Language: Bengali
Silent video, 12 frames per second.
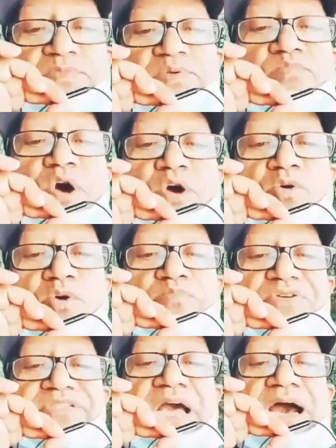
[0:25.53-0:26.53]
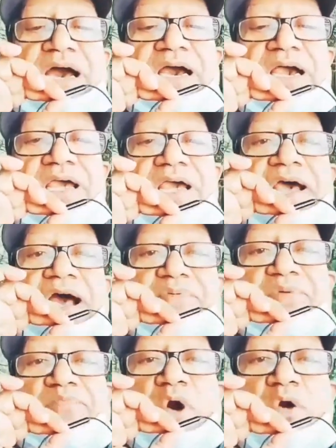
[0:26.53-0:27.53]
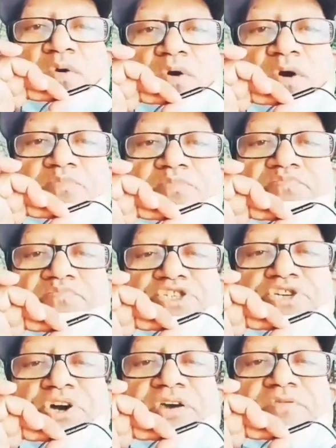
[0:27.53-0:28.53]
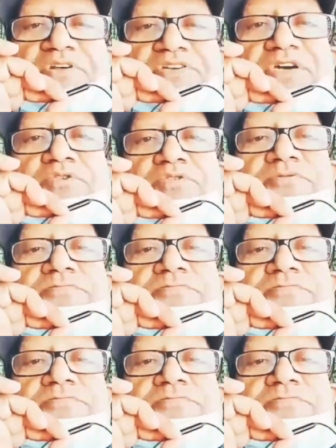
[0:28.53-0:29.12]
আমি বঙ্গ পিতা আমি বঙ্গ বিজয় করে যাব